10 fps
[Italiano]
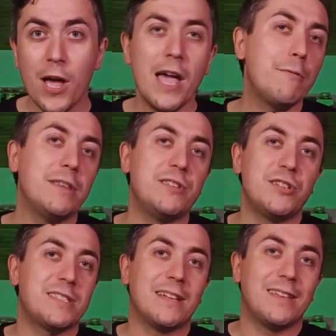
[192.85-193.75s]
e quindi
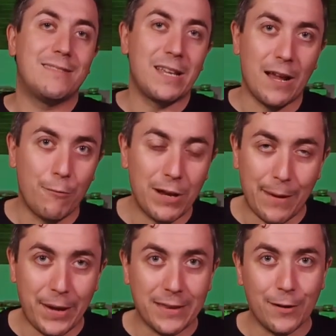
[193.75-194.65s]
ci state
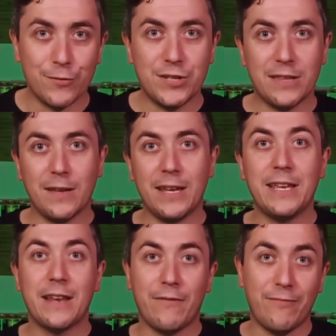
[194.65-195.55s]
tranquillamente, non siete
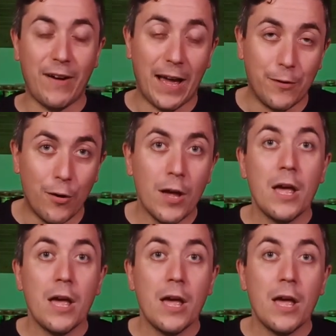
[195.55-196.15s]
in affanno.